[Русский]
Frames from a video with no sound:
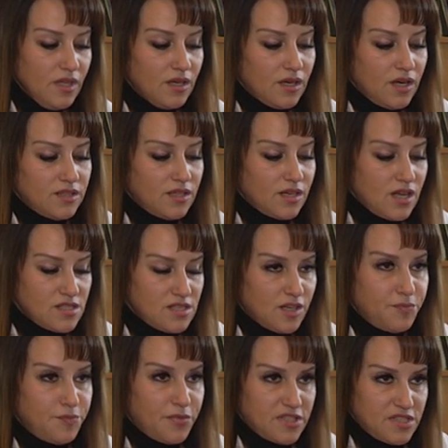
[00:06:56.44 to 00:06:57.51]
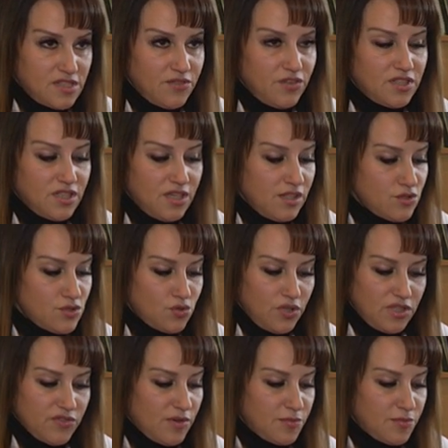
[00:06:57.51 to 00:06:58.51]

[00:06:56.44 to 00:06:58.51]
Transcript: от разных представителей инсулинов,